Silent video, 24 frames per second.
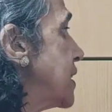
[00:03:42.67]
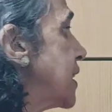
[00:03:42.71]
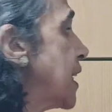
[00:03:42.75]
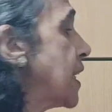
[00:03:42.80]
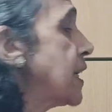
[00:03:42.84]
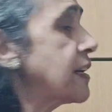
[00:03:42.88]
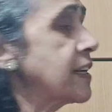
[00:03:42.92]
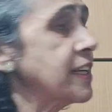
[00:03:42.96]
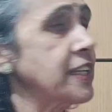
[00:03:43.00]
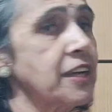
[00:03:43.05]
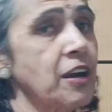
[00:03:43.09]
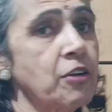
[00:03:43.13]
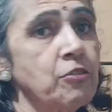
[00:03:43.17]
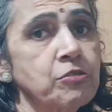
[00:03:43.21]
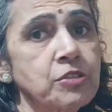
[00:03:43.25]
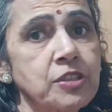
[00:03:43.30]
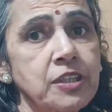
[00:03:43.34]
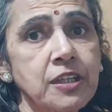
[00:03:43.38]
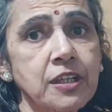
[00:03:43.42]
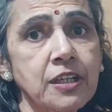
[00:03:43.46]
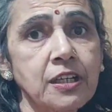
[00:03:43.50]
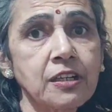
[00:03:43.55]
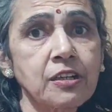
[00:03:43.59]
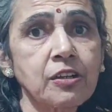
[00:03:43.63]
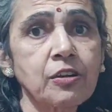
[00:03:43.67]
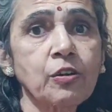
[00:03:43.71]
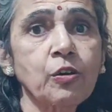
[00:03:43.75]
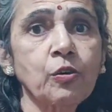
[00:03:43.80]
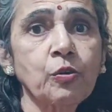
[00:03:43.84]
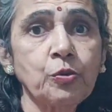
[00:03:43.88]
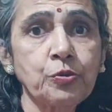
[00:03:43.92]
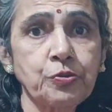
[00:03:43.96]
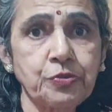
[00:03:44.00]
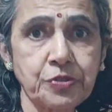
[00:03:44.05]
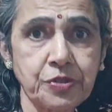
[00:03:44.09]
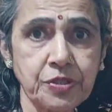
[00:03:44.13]
या रिंग आउट द
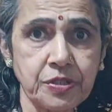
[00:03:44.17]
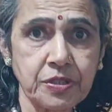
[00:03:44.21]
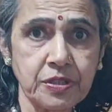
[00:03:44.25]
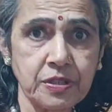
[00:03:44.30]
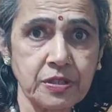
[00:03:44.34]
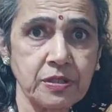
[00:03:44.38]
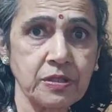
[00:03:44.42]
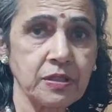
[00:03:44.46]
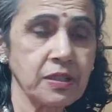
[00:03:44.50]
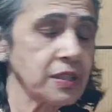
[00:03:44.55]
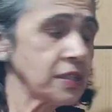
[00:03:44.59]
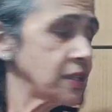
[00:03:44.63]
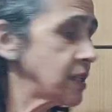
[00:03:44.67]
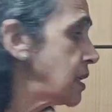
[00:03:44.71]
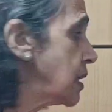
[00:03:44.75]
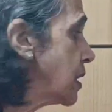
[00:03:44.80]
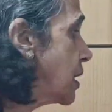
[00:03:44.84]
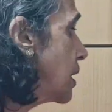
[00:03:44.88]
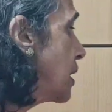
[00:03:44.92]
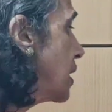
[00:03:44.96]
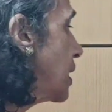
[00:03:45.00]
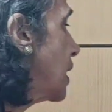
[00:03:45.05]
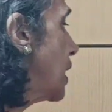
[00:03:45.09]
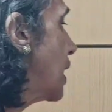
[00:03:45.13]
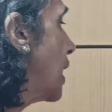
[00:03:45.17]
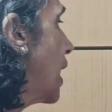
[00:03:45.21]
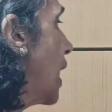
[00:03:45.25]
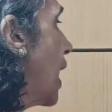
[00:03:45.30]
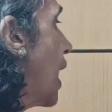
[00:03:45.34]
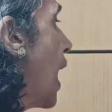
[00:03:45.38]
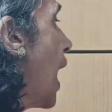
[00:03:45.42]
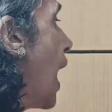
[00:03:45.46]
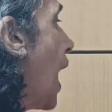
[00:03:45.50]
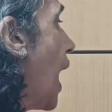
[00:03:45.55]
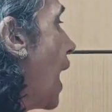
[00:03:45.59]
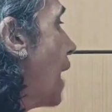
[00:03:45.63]
क्लोथ्स
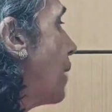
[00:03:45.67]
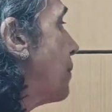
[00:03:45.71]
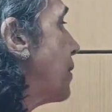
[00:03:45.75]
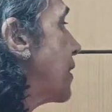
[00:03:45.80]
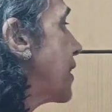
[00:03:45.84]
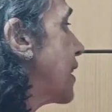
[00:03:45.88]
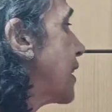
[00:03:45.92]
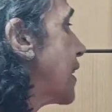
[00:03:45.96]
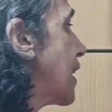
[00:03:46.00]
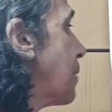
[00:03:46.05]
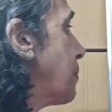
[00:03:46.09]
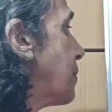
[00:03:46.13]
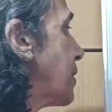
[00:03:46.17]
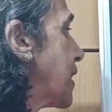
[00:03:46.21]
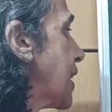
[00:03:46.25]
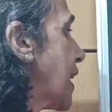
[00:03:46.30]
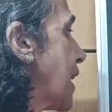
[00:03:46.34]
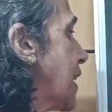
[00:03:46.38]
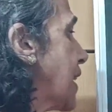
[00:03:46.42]
अब अगर हमने